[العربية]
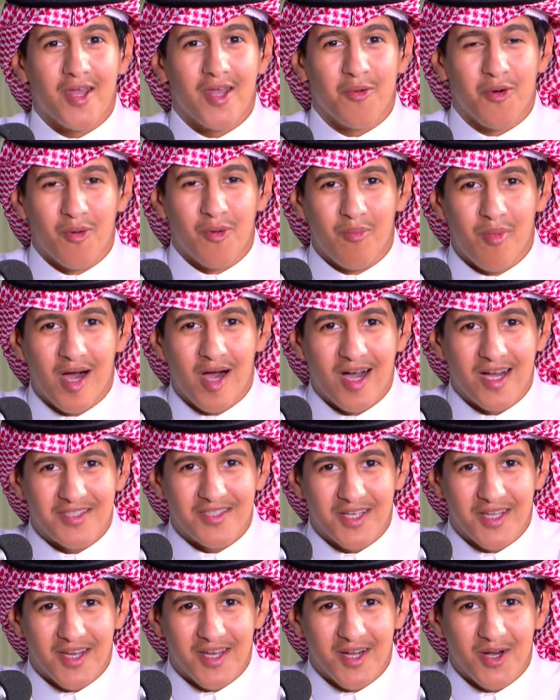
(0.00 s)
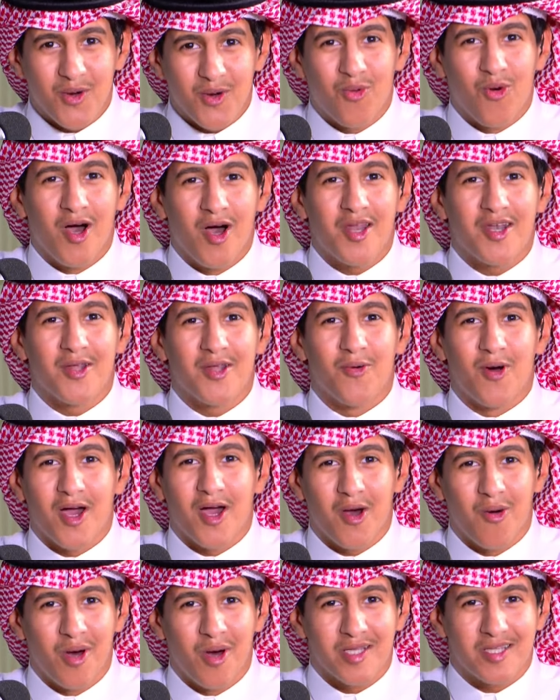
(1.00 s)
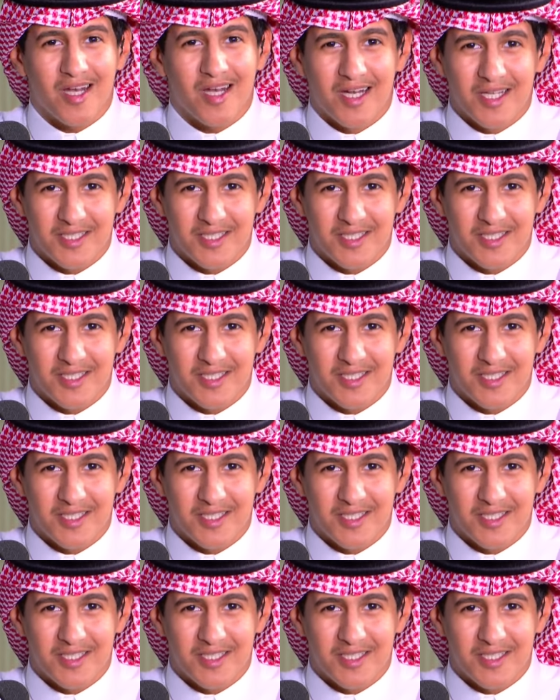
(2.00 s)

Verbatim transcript: وأمهاتنا أخواننا وأخواتنا اللي